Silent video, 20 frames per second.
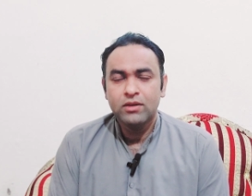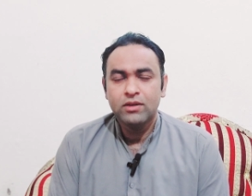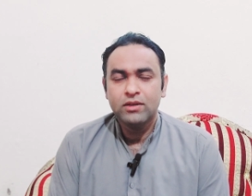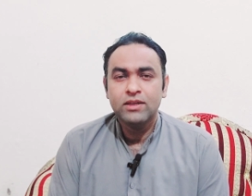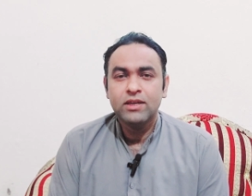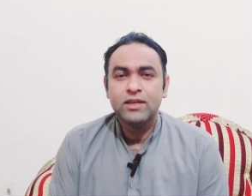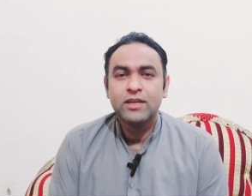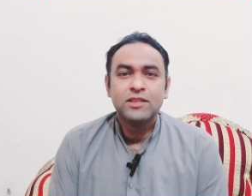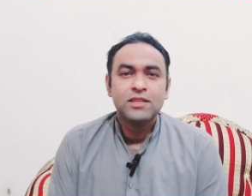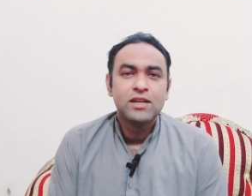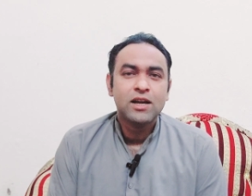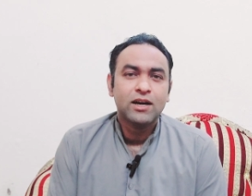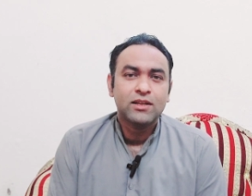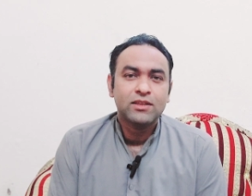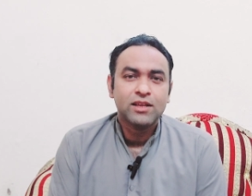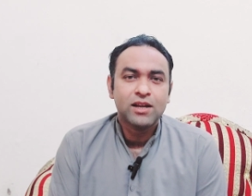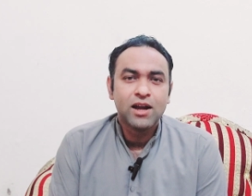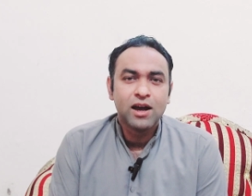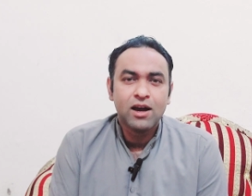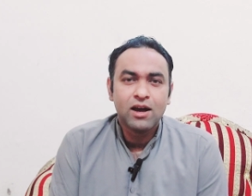ये कितना
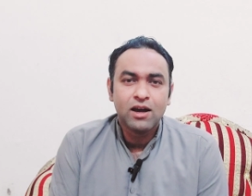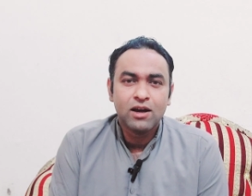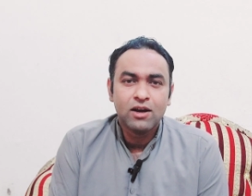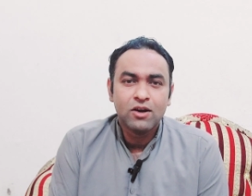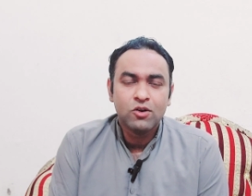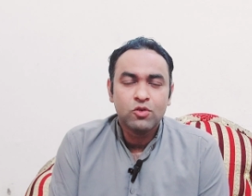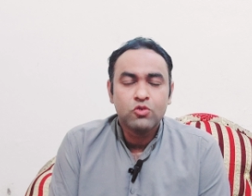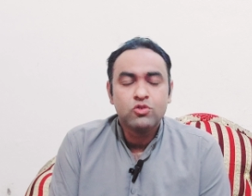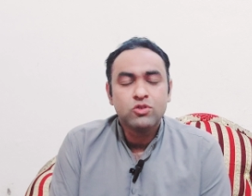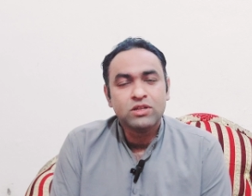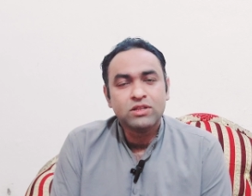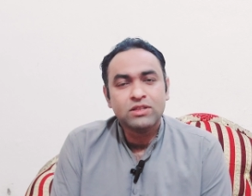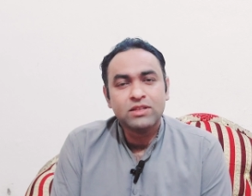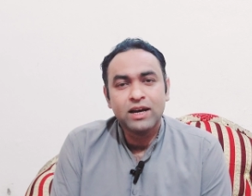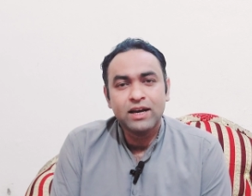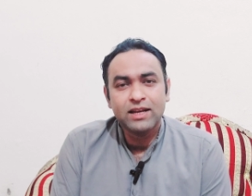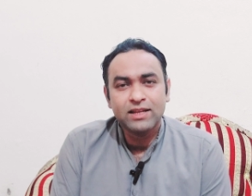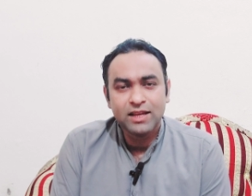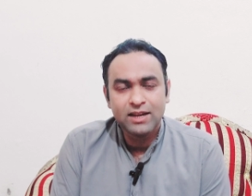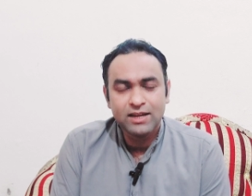ख़तरा हो सकता
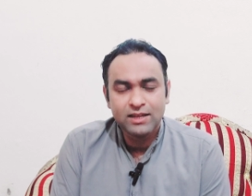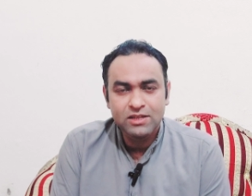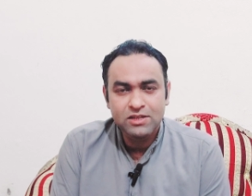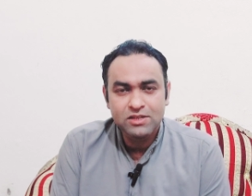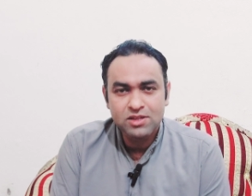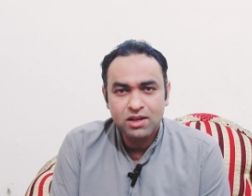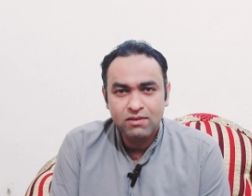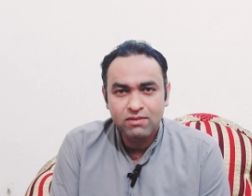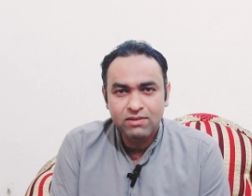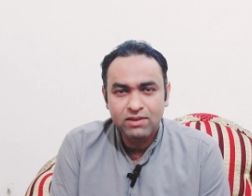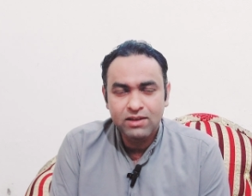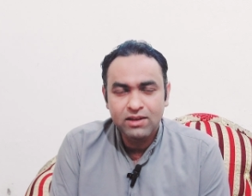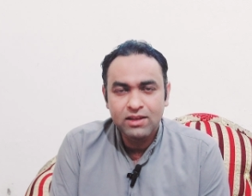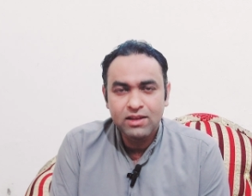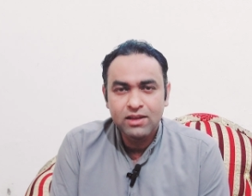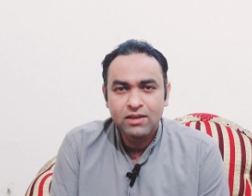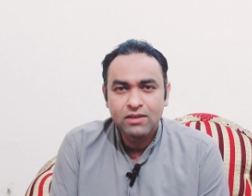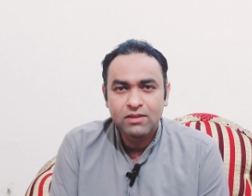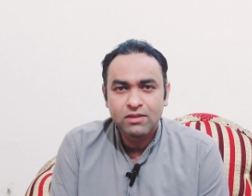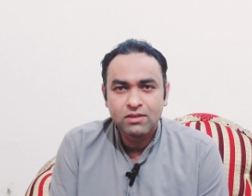है तहरीक इंसाफ के
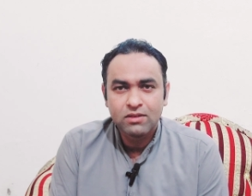लिए